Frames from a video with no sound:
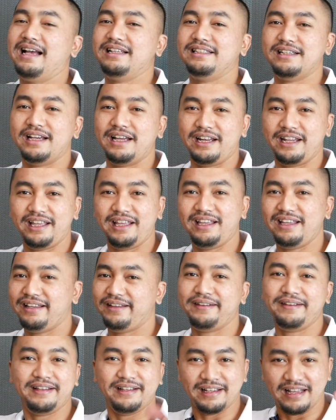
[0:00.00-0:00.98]
Jadi
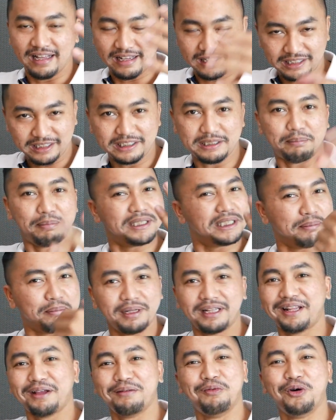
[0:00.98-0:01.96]

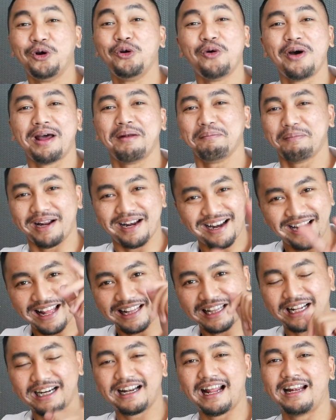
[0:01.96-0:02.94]
cepet-cepet deh buruan pada
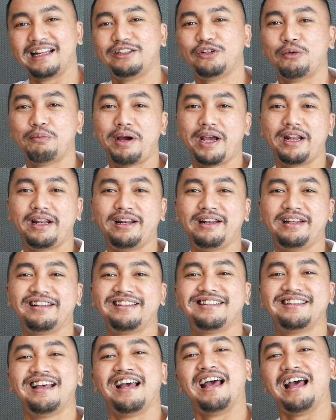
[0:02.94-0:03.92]
datang dan nyobain
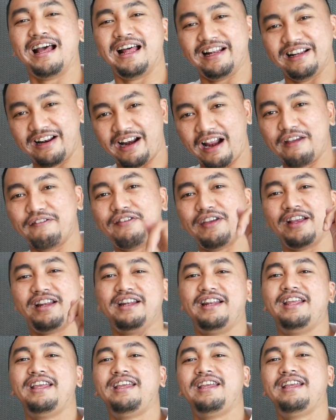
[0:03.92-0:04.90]
driving
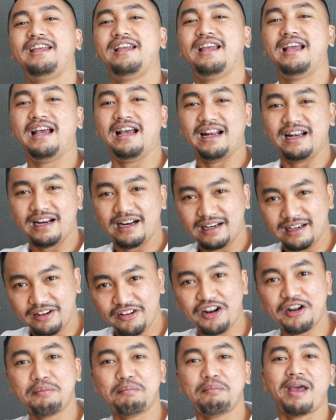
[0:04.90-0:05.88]
di
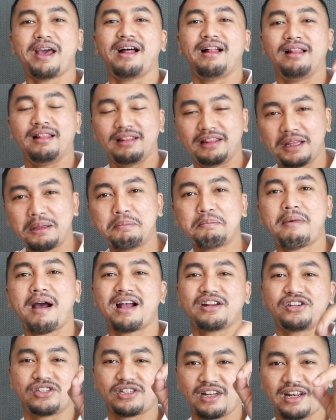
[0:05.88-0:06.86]
Greenbelt The
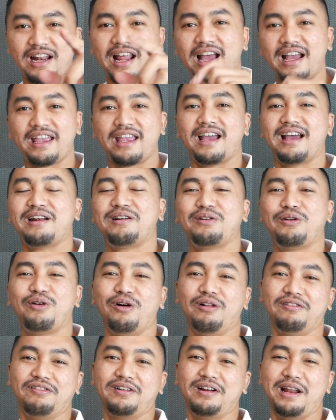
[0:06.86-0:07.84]
Match Nayan
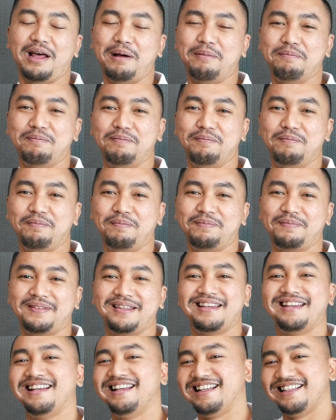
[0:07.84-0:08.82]
Golf Club.
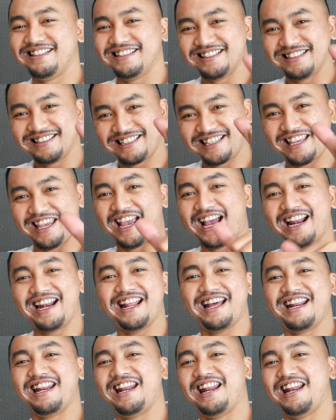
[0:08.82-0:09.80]
Sekian
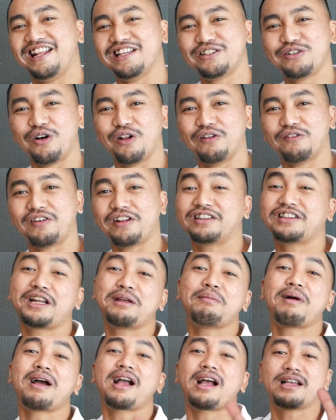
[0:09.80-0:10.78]
dari Dedis Golfer,
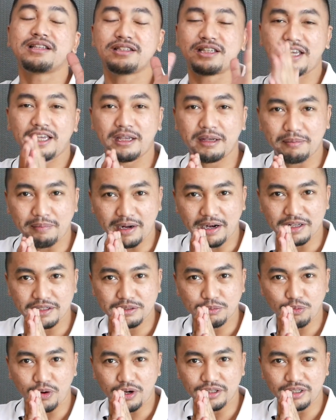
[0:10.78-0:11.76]
terima kasih kepada
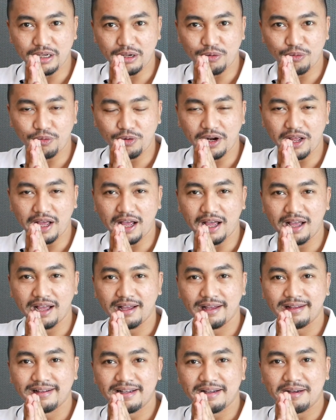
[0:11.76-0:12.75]
semuanya yang udah
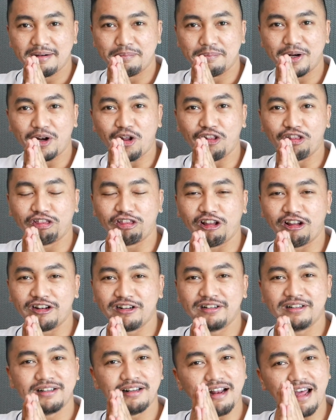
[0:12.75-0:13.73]

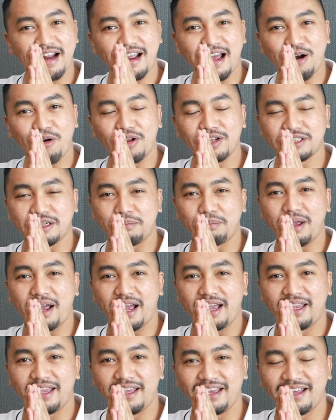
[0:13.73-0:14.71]
menonton dari awal sampai
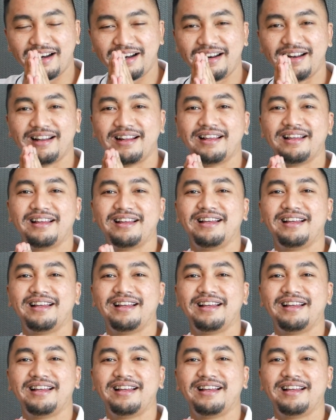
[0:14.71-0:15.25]
akhir.